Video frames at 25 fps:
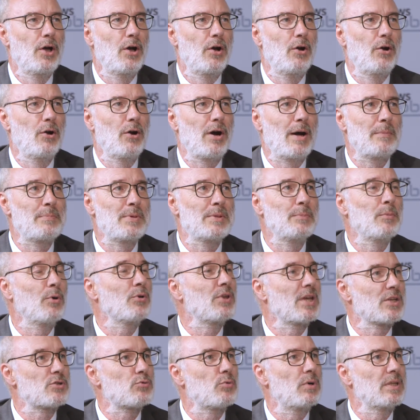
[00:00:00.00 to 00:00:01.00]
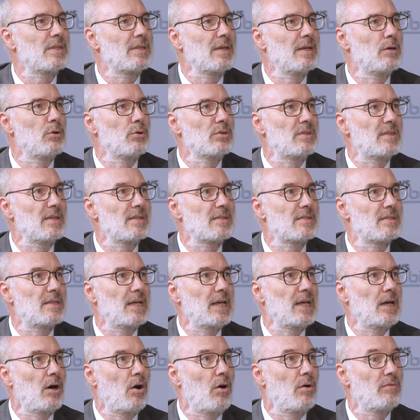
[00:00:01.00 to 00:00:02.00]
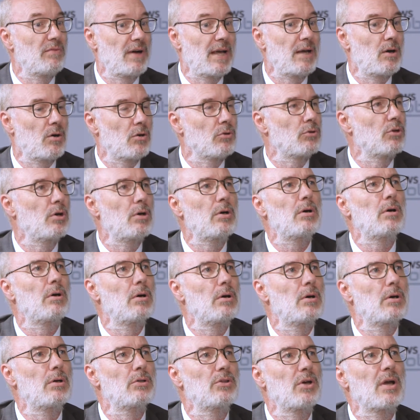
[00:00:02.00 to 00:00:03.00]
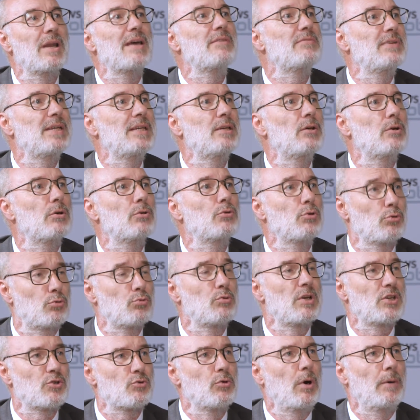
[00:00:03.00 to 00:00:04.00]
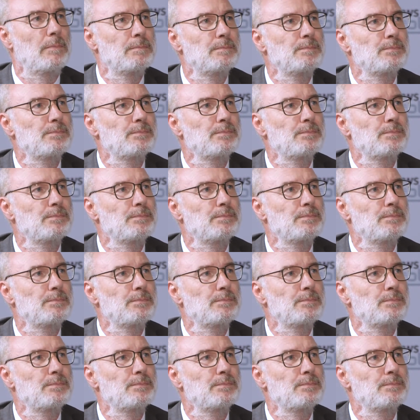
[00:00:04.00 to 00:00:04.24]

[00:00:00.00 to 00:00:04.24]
rapidement on a souhaité le tester en vraie grandeur dans la vie de tous les jours.